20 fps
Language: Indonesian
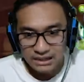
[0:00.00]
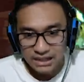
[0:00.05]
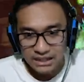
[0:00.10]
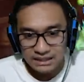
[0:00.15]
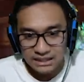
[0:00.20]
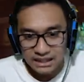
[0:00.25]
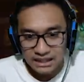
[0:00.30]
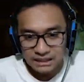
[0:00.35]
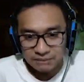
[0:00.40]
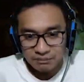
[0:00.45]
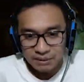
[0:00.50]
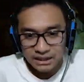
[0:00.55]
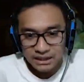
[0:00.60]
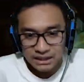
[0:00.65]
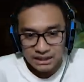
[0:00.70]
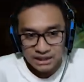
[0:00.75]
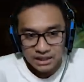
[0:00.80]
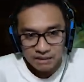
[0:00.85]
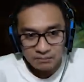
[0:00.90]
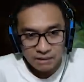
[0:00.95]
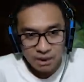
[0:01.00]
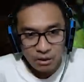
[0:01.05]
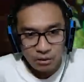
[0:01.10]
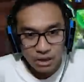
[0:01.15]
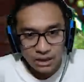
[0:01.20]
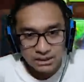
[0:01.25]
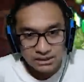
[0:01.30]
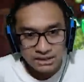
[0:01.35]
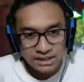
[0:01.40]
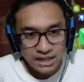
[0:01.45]
Kita lihat Penelian
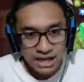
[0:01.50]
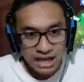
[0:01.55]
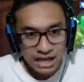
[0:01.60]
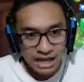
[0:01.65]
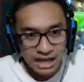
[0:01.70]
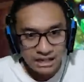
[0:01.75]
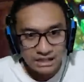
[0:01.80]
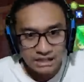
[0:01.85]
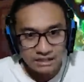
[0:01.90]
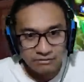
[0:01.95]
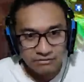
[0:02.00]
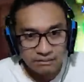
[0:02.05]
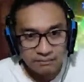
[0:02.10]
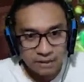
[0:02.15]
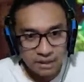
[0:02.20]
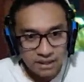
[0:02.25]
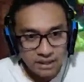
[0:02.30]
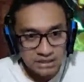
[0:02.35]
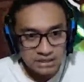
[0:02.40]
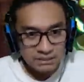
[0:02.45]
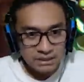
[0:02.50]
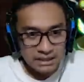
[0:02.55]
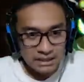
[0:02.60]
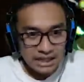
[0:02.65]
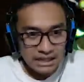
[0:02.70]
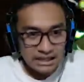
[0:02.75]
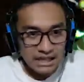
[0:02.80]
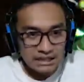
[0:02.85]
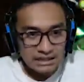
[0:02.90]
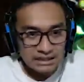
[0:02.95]
melakukan serangan defense punishment
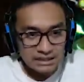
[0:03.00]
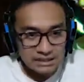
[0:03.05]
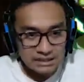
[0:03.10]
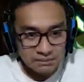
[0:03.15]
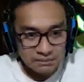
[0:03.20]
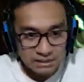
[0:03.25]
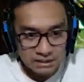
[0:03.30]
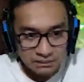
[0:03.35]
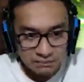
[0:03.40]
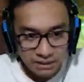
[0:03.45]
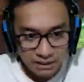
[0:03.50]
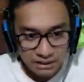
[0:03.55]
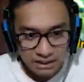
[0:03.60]
dari atas teman-teman